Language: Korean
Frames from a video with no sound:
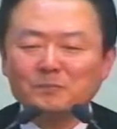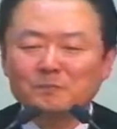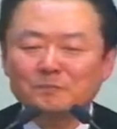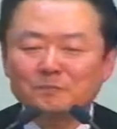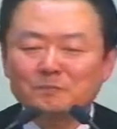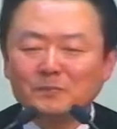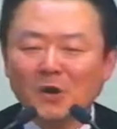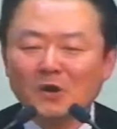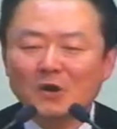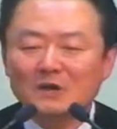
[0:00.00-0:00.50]

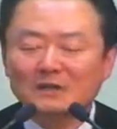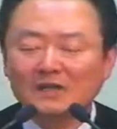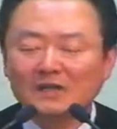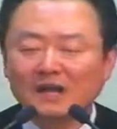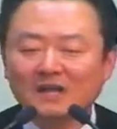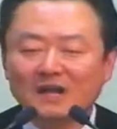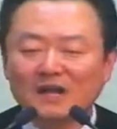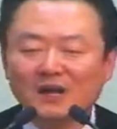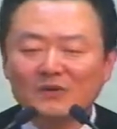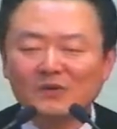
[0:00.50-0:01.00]

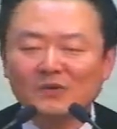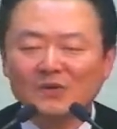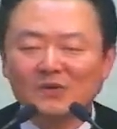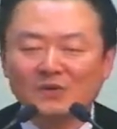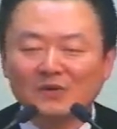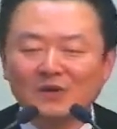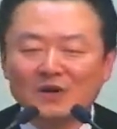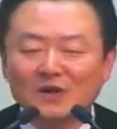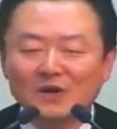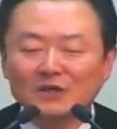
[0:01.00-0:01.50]
평탄하고
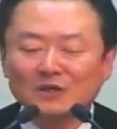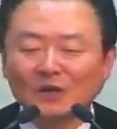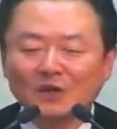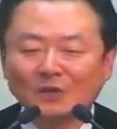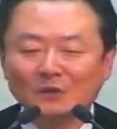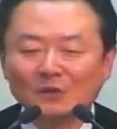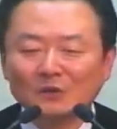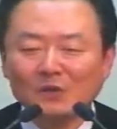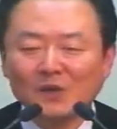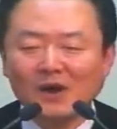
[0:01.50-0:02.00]

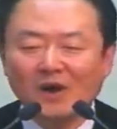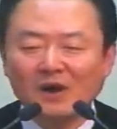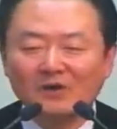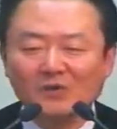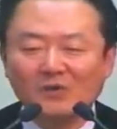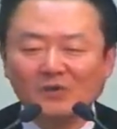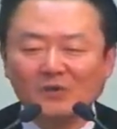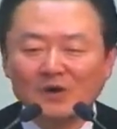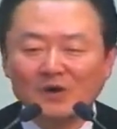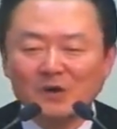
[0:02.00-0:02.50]

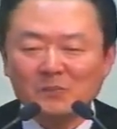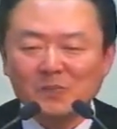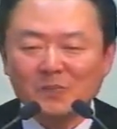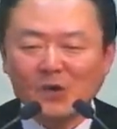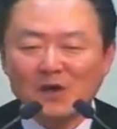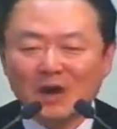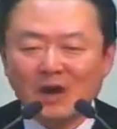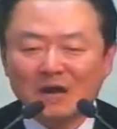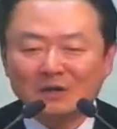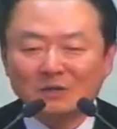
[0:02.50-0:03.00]
견고하고
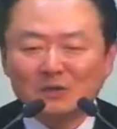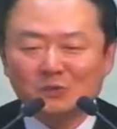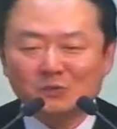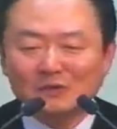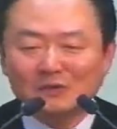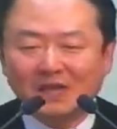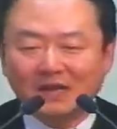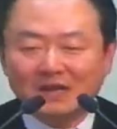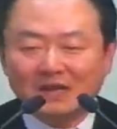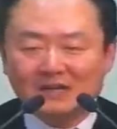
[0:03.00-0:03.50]
평화로운
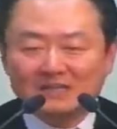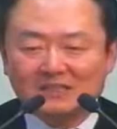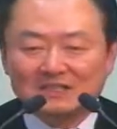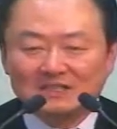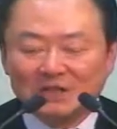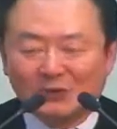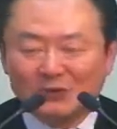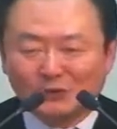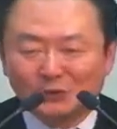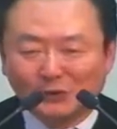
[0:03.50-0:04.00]
나라를
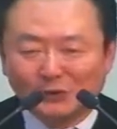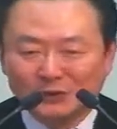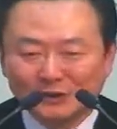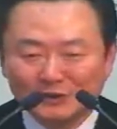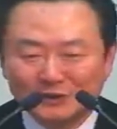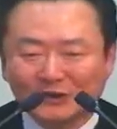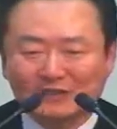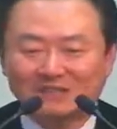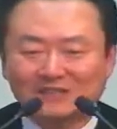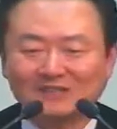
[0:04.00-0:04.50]
세워 놓는
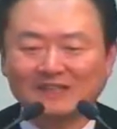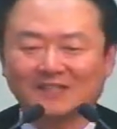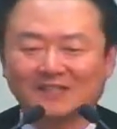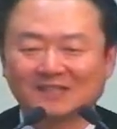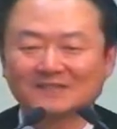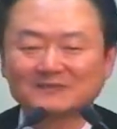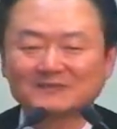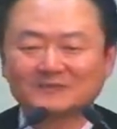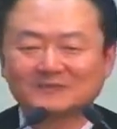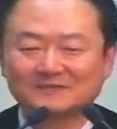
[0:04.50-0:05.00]
것이다.
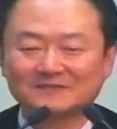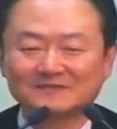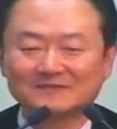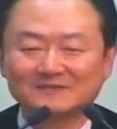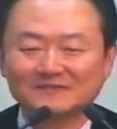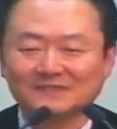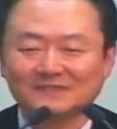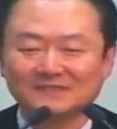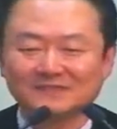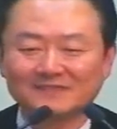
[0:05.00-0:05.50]

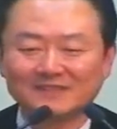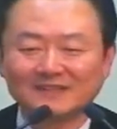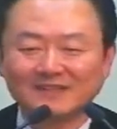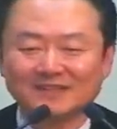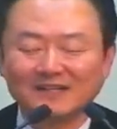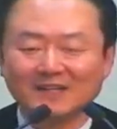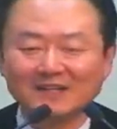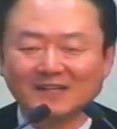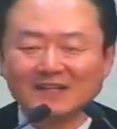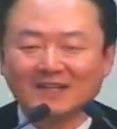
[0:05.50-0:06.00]

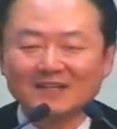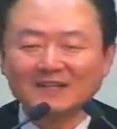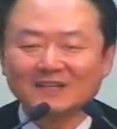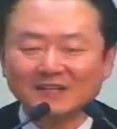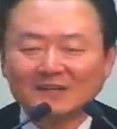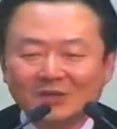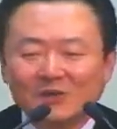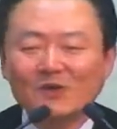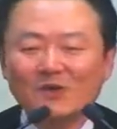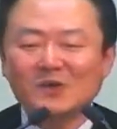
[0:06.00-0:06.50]

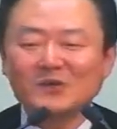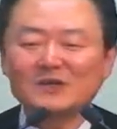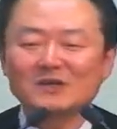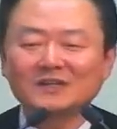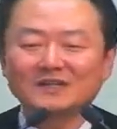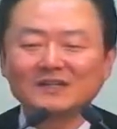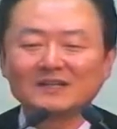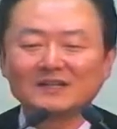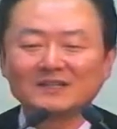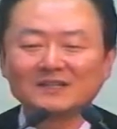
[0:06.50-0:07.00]

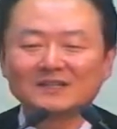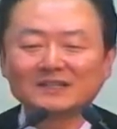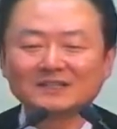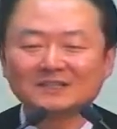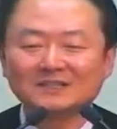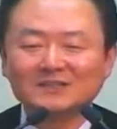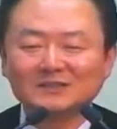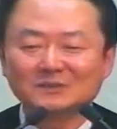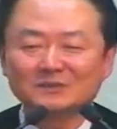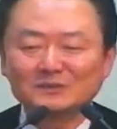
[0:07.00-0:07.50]
그리고
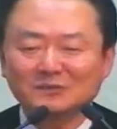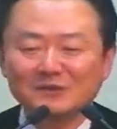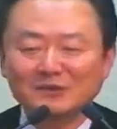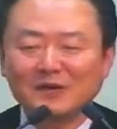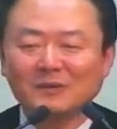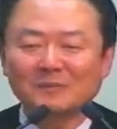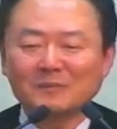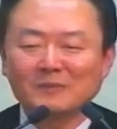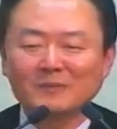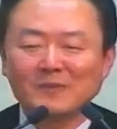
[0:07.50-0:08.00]
그
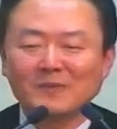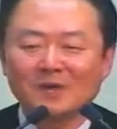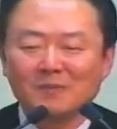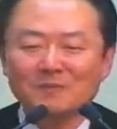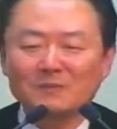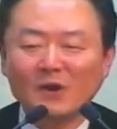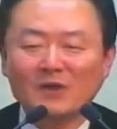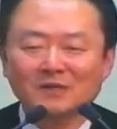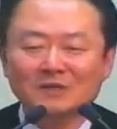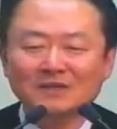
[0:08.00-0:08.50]
후에
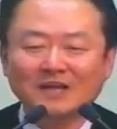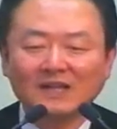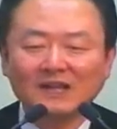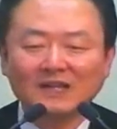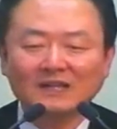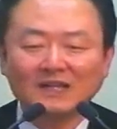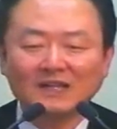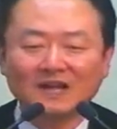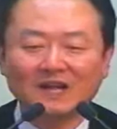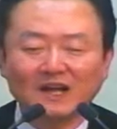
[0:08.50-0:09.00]

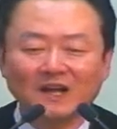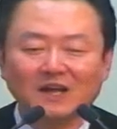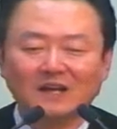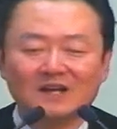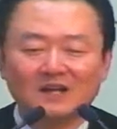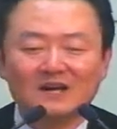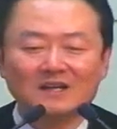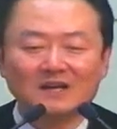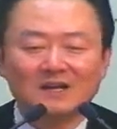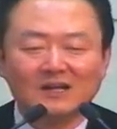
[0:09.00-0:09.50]
평탄한
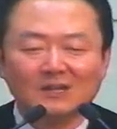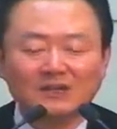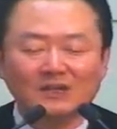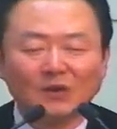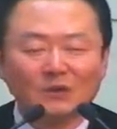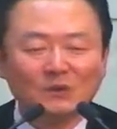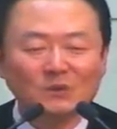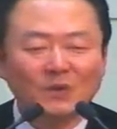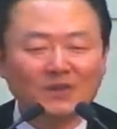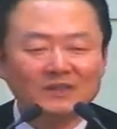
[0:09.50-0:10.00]
나라,
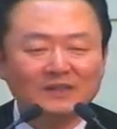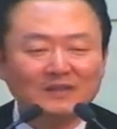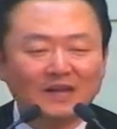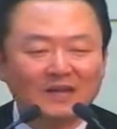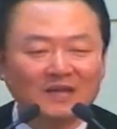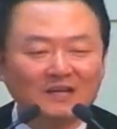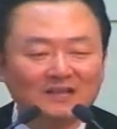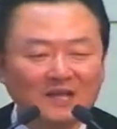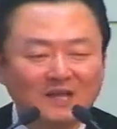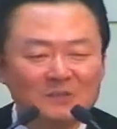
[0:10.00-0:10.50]
견고한
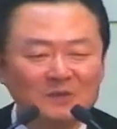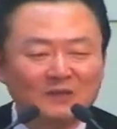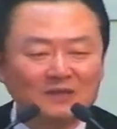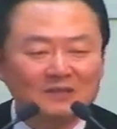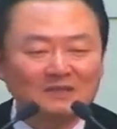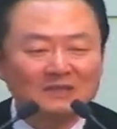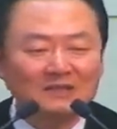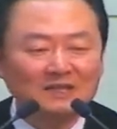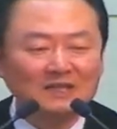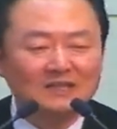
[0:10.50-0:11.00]
나라가
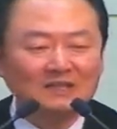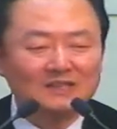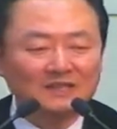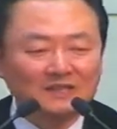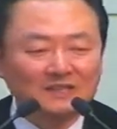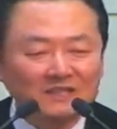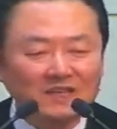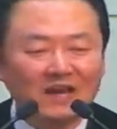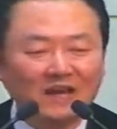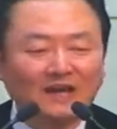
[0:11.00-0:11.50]
되면은
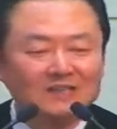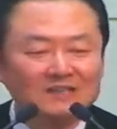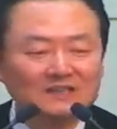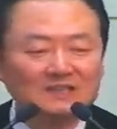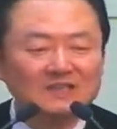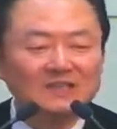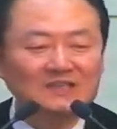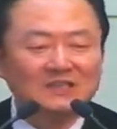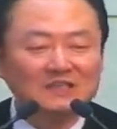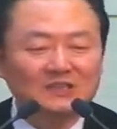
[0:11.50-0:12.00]
네
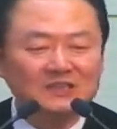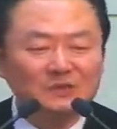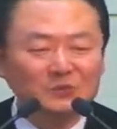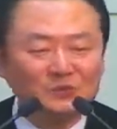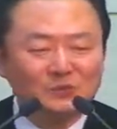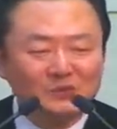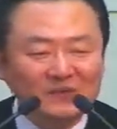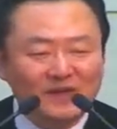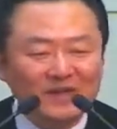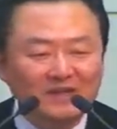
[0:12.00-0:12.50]
아들이 그
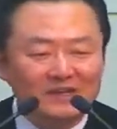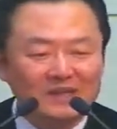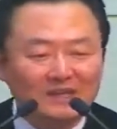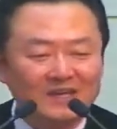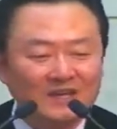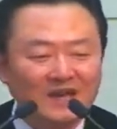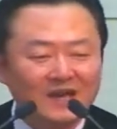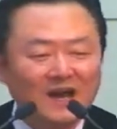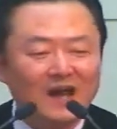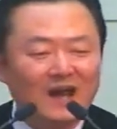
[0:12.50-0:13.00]

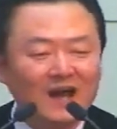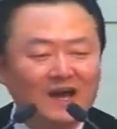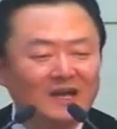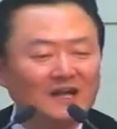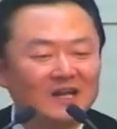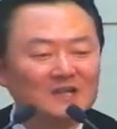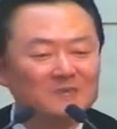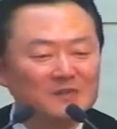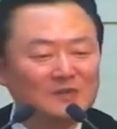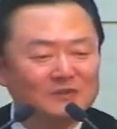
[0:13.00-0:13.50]
위에
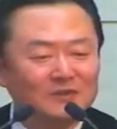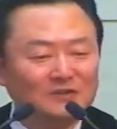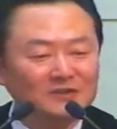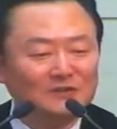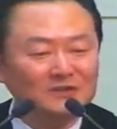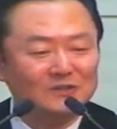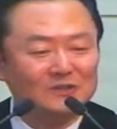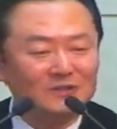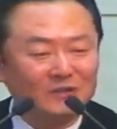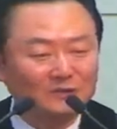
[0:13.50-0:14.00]
하나님의
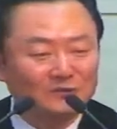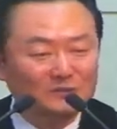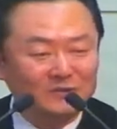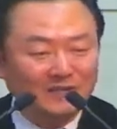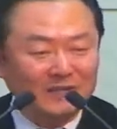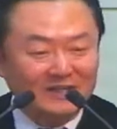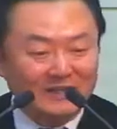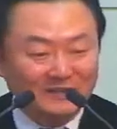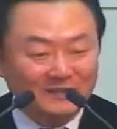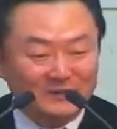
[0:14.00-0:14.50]
성전을
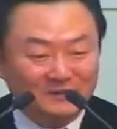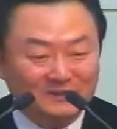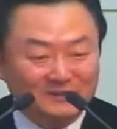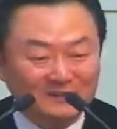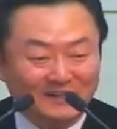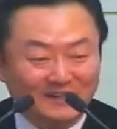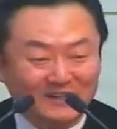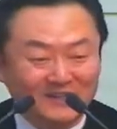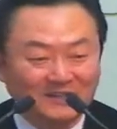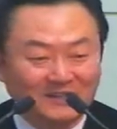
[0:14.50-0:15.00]
건축하게 할
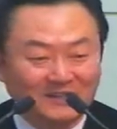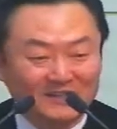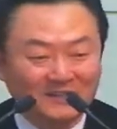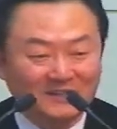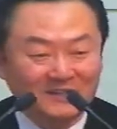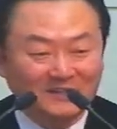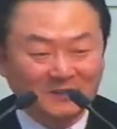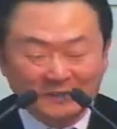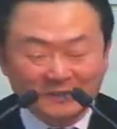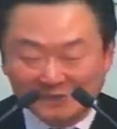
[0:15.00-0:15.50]
것이다.
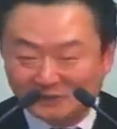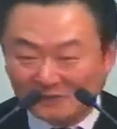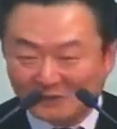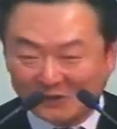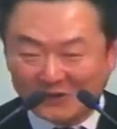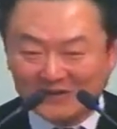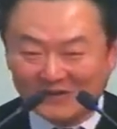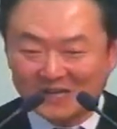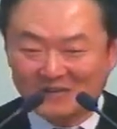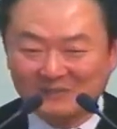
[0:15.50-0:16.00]
이것이 바로
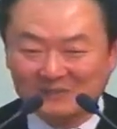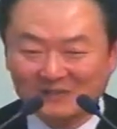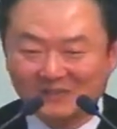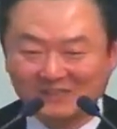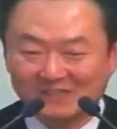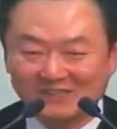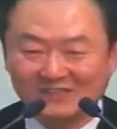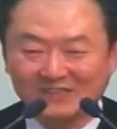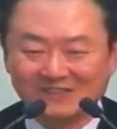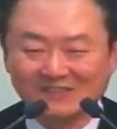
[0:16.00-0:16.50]
하나님의
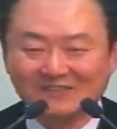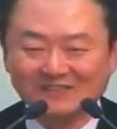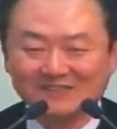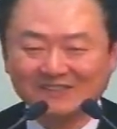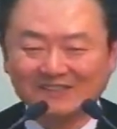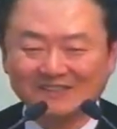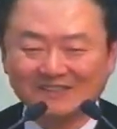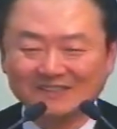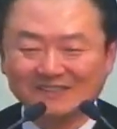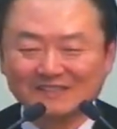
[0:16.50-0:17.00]

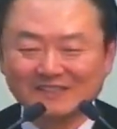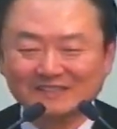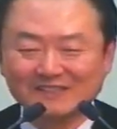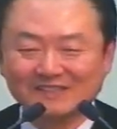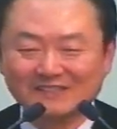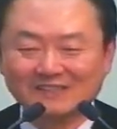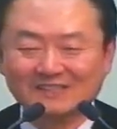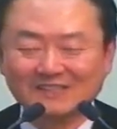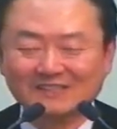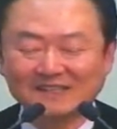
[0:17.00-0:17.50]
뜻이었어요.
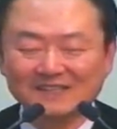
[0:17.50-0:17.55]
이것이